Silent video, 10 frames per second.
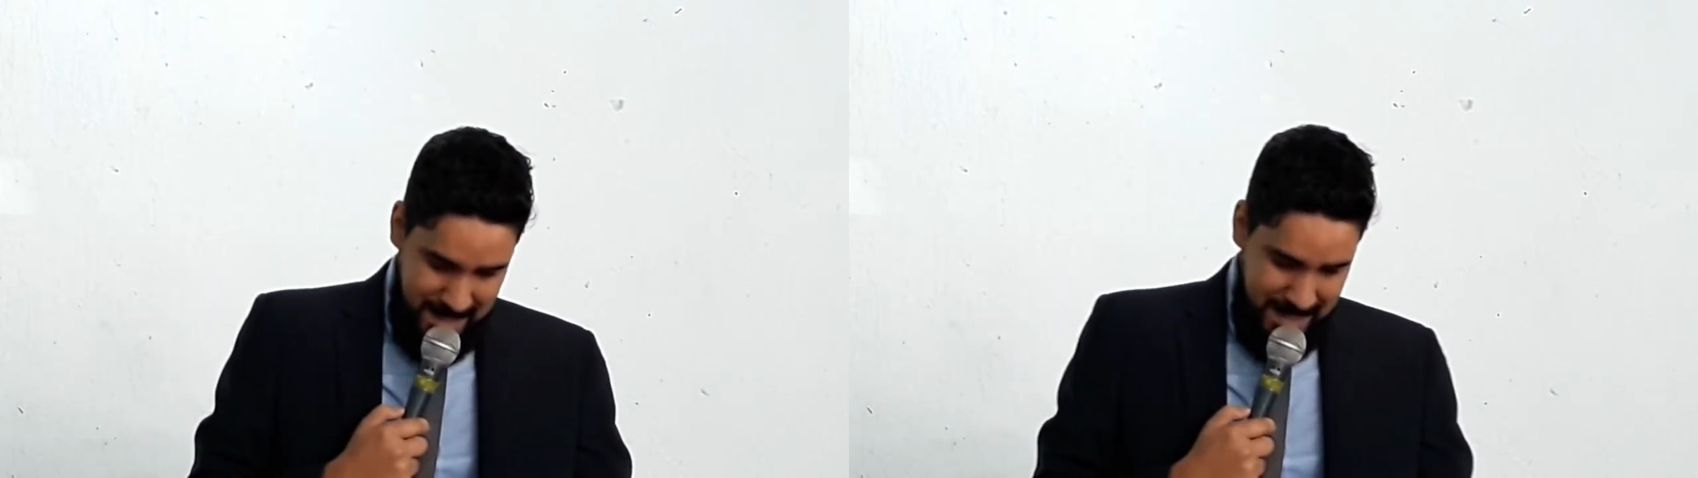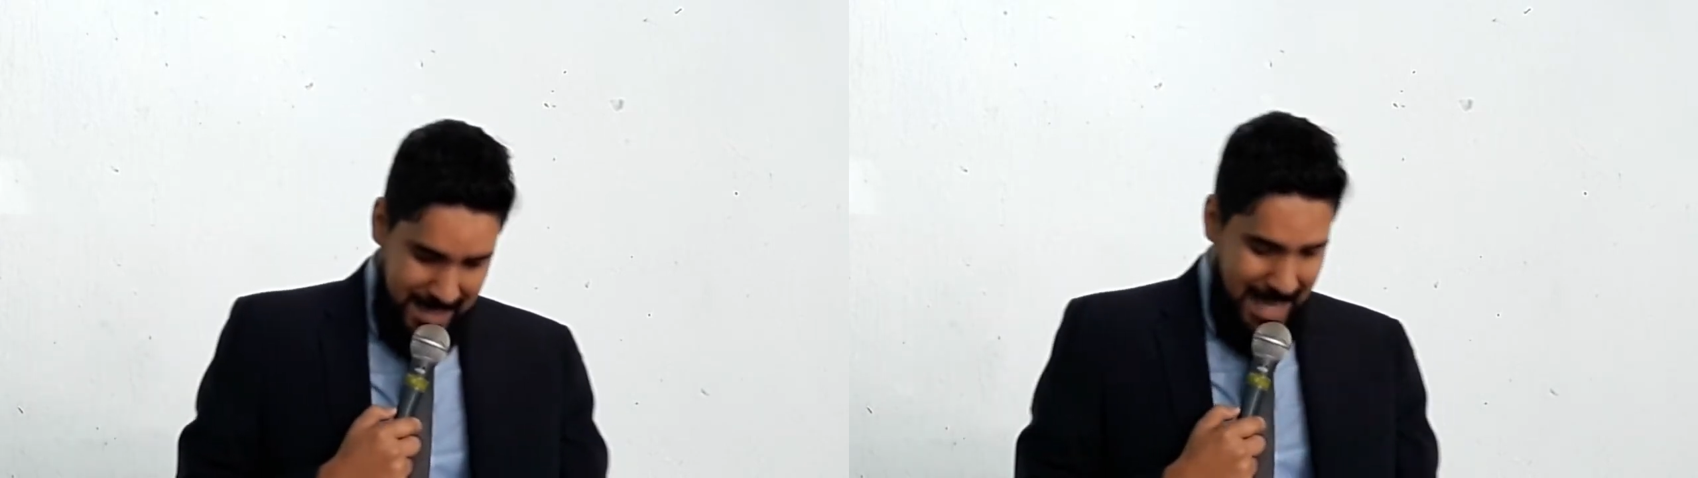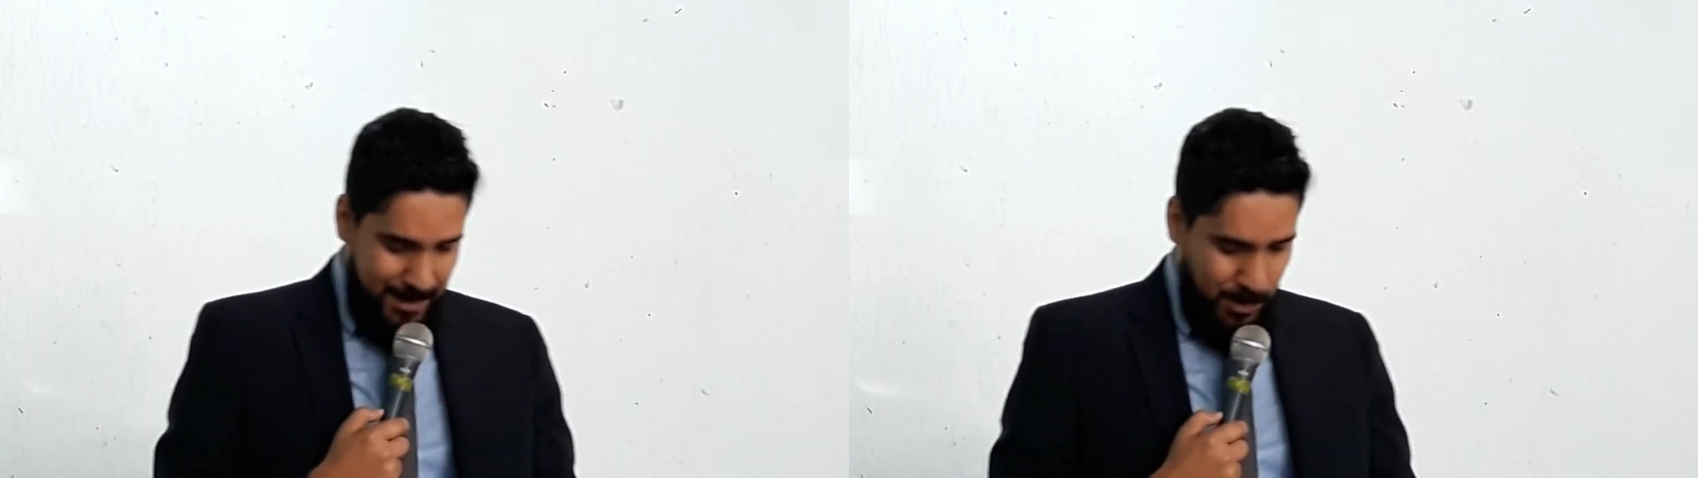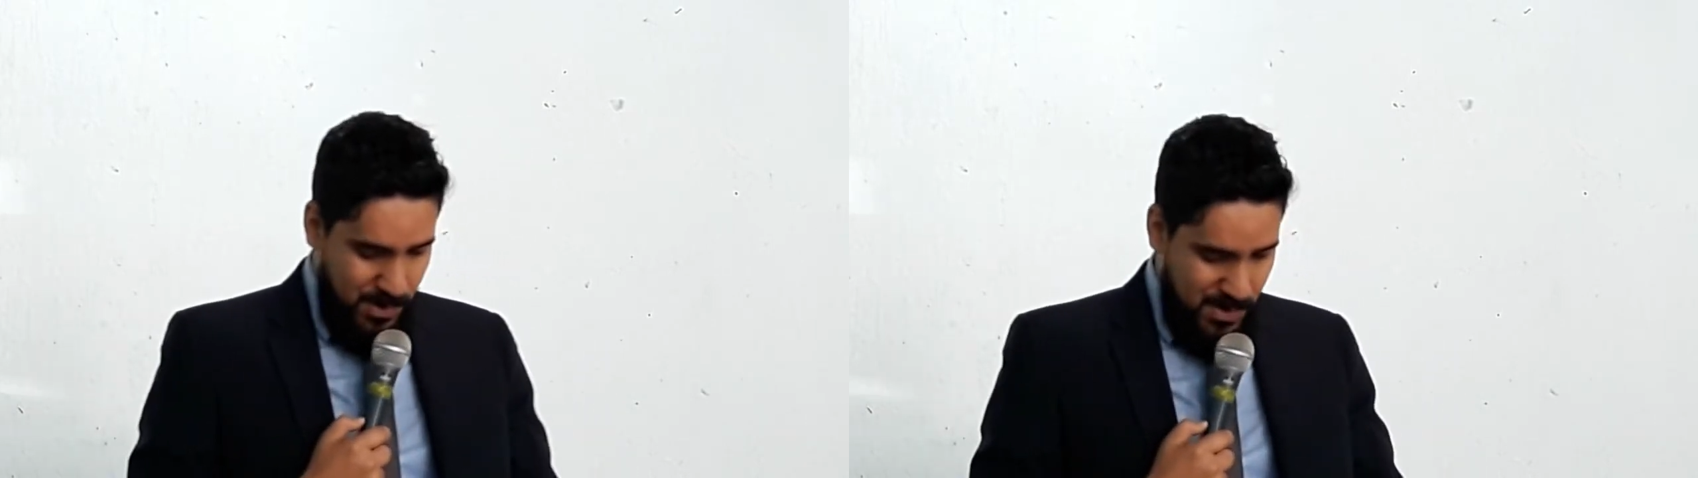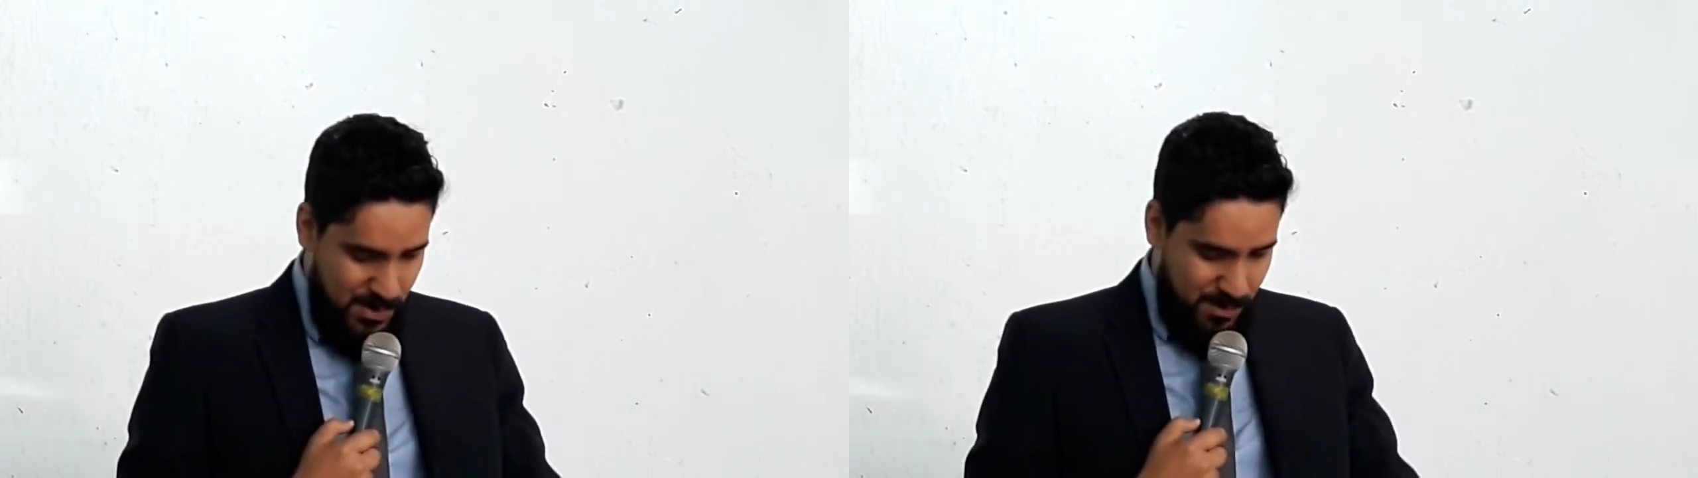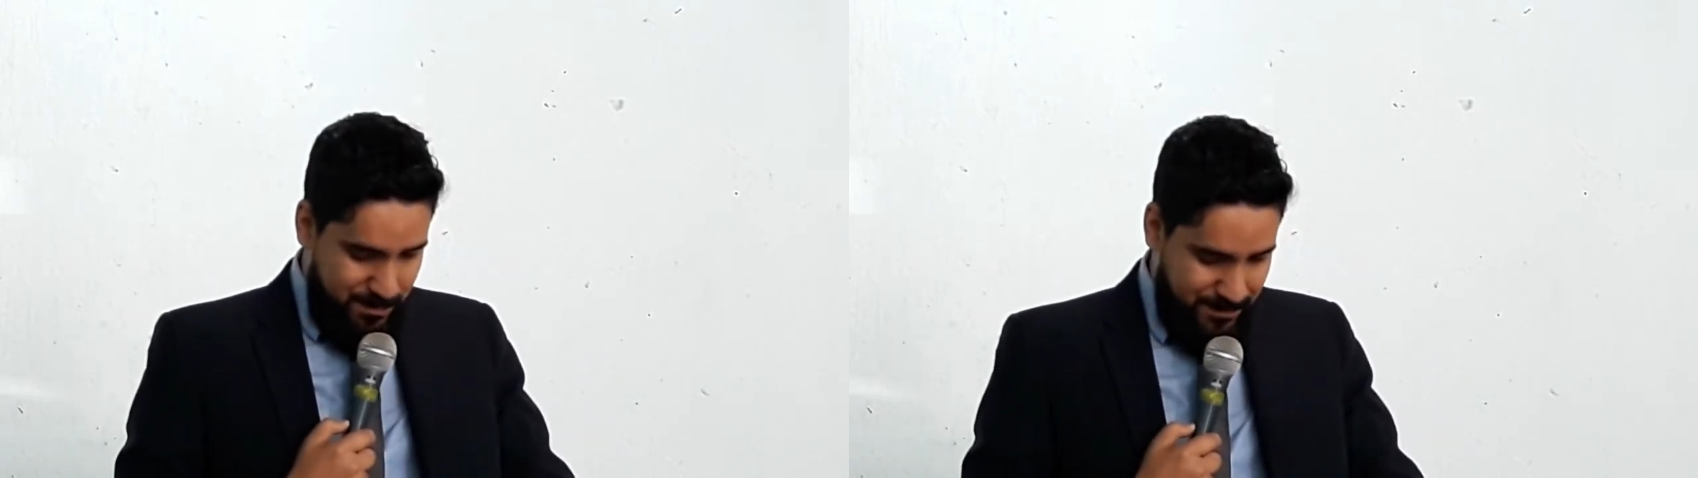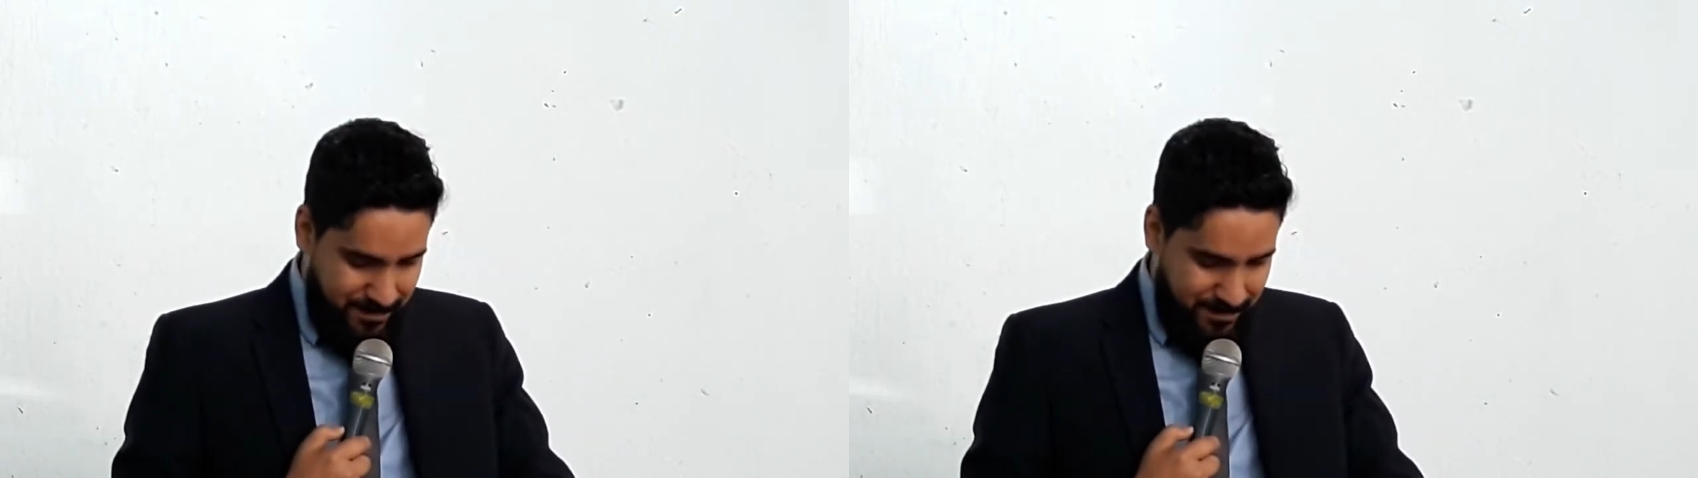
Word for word: Em Atos